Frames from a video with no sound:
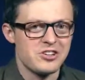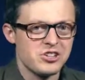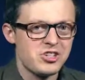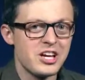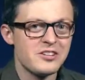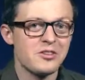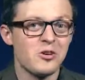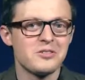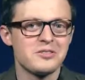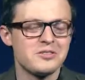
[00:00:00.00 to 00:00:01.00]
recherchiert
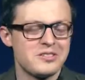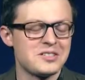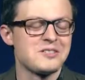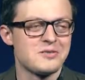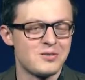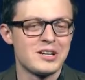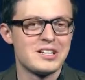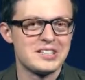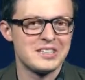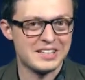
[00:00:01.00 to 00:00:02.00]
und das ist
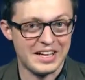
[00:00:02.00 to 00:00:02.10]
wirklich